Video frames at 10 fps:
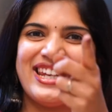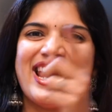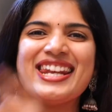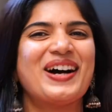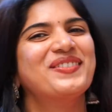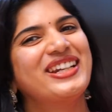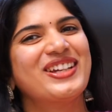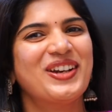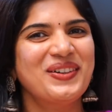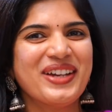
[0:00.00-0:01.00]
నేను నా
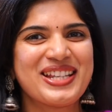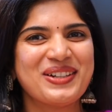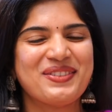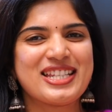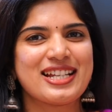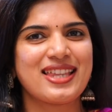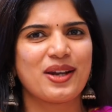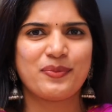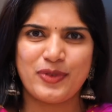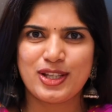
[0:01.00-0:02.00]
వీడియోలో మీకు
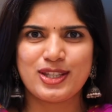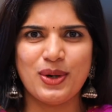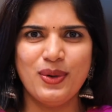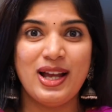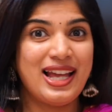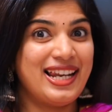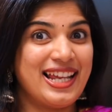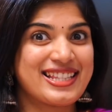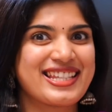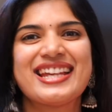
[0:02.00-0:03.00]
చూపించేస్తాను సో
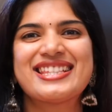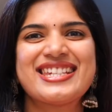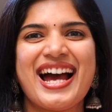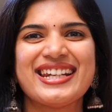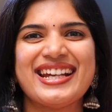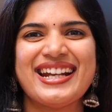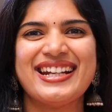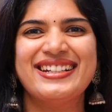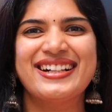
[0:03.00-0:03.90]
లెట్స్ గెట్ స్టార్టెడ్